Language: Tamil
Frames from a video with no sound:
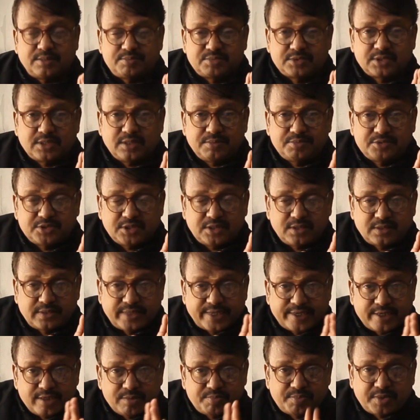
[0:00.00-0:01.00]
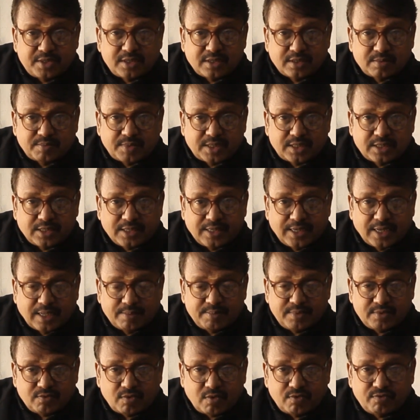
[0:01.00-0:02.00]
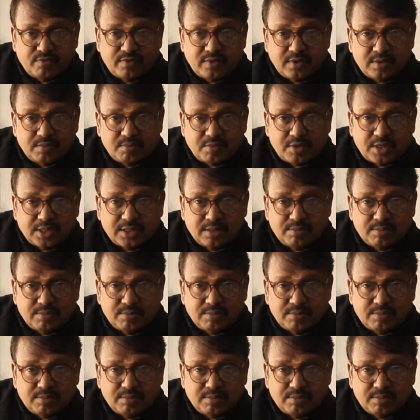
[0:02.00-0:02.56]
சப்ஸ்கிரிப்ஷன் ரெனியூ பண்ணுறது மட்டும் இல்லாமல் ஒவ்வொரு